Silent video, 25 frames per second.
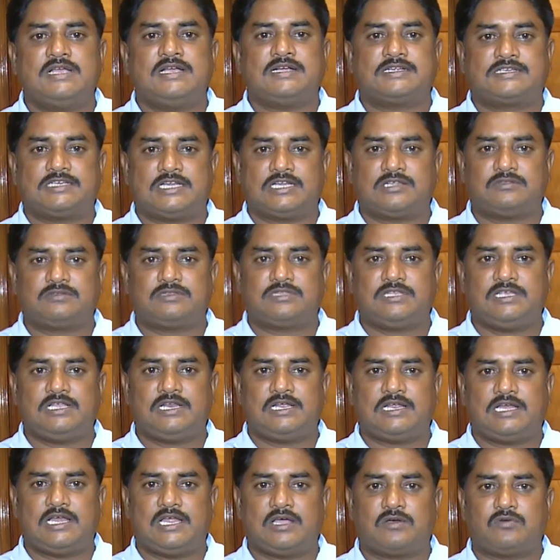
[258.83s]
క్షణం
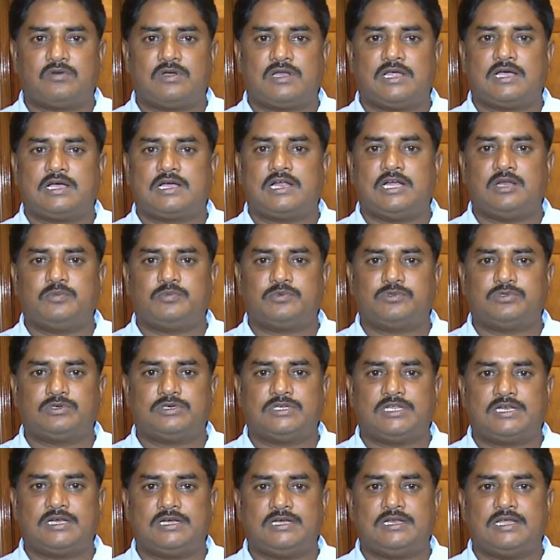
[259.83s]
తీరిక లేకుండా
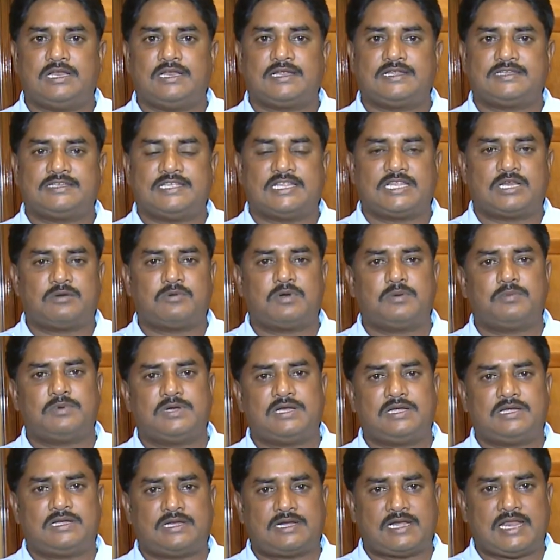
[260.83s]
గడుపుతున్నారని అలాగే చంద్రబాబు
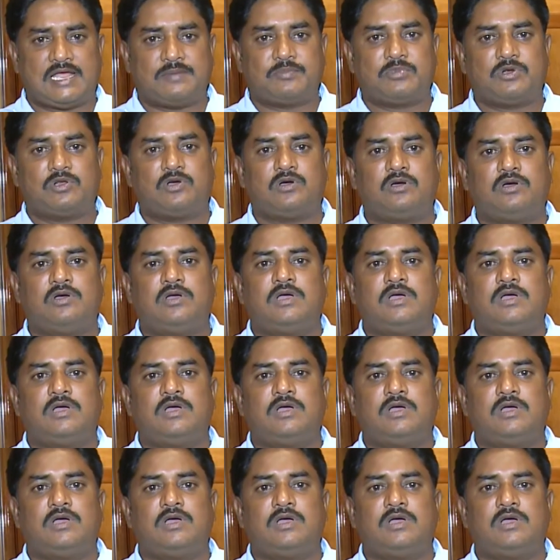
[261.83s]
నాయుడు ట్రాప్లో